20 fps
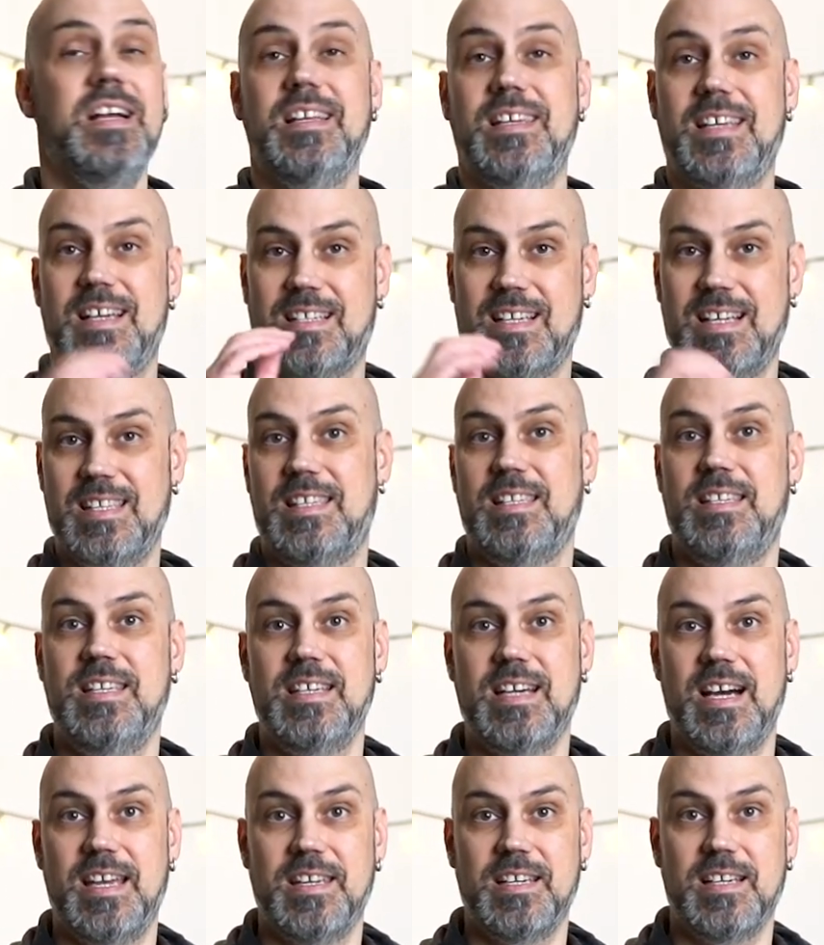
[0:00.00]
Das ganze
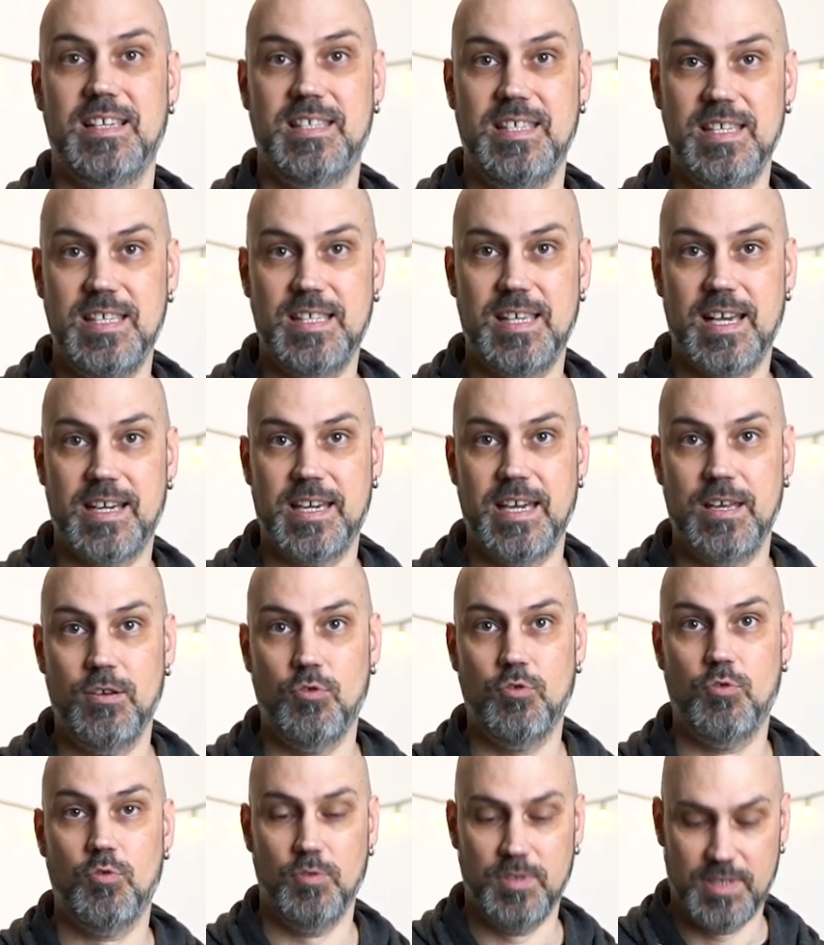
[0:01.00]
Ding hat eine
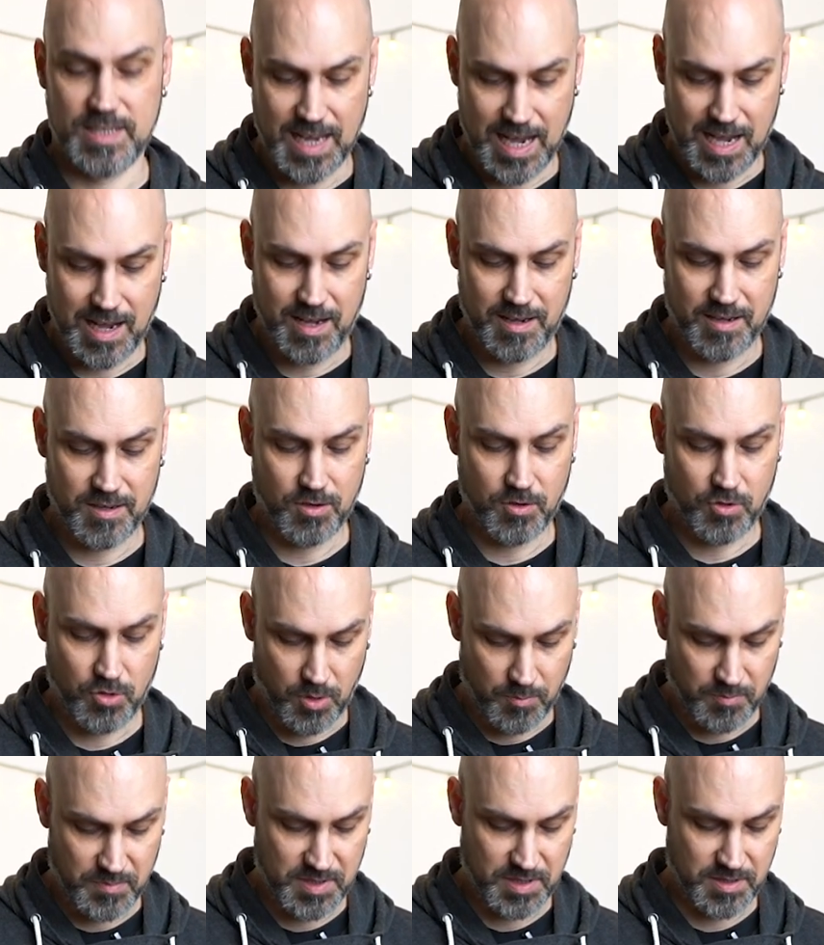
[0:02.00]
Gesichtserkennung und da
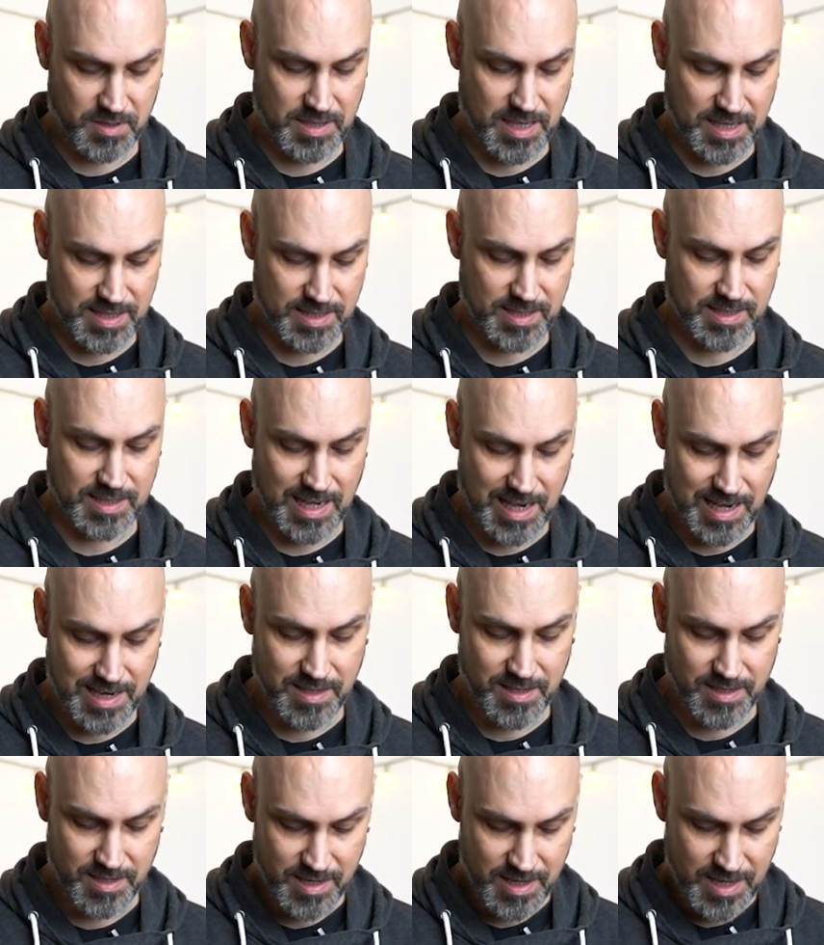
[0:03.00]
kommt das
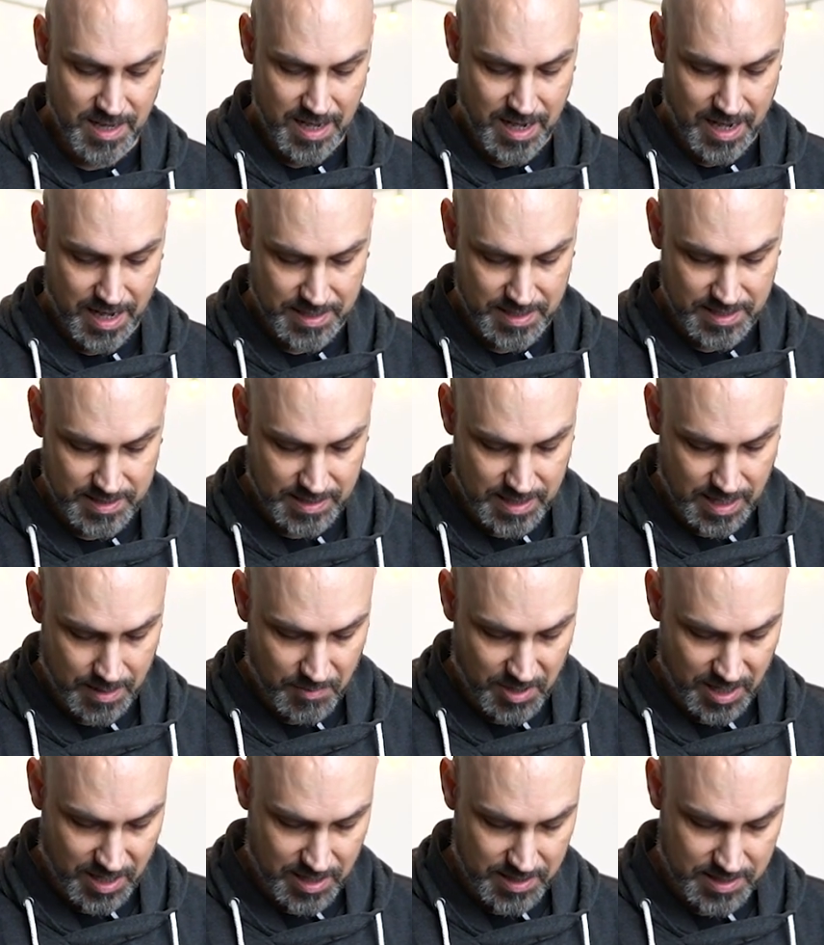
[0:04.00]
Geile an diesen
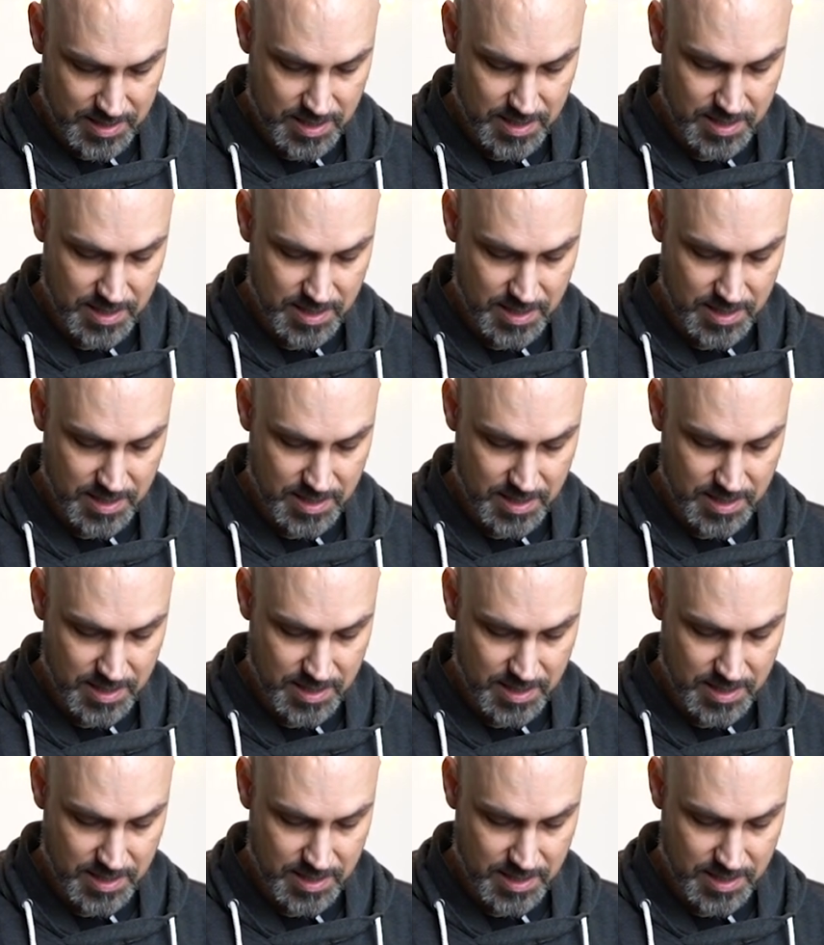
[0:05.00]
Kameras.